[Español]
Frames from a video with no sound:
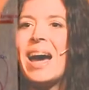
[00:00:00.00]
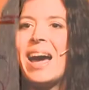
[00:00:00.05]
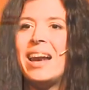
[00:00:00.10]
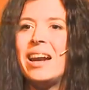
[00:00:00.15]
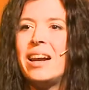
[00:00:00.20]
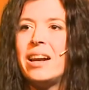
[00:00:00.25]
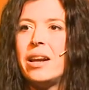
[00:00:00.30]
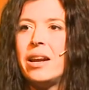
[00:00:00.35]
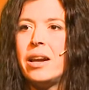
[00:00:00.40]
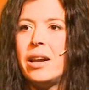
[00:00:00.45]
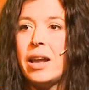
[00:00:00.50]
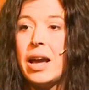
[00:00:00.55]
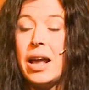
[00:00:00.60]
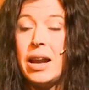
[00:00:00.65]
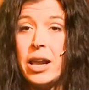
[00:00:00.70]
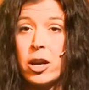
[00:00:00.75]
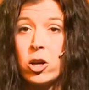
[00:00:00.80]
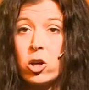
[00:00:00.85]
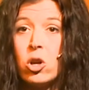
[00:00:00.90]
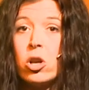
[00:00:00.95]
al,
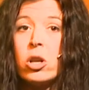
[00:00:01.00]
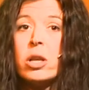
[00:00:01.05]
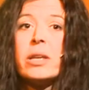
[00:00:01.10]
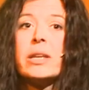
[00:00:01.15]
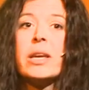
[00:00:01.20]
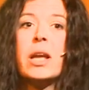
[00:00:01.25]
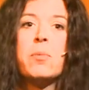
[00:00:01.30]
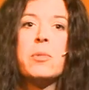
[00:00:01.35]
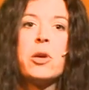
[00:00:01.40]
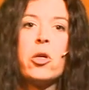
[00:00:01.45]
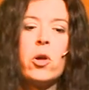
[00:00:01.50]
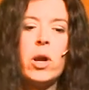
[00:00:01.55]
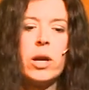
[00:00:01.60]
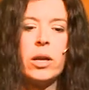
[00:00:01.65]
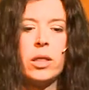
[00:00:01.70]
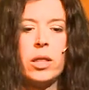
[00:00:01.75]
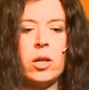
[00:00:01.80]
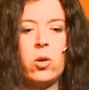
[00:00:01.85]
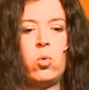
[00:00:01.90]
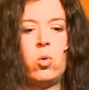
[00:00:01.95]
error y el miedo al
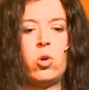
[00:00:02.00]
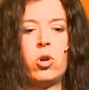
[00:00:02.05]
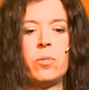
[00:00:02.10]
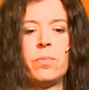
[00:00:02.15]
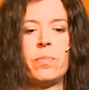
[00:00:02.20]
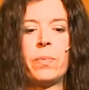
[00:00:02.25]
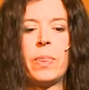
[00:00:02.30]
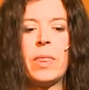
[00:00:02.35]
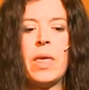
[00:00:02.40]
ridículo.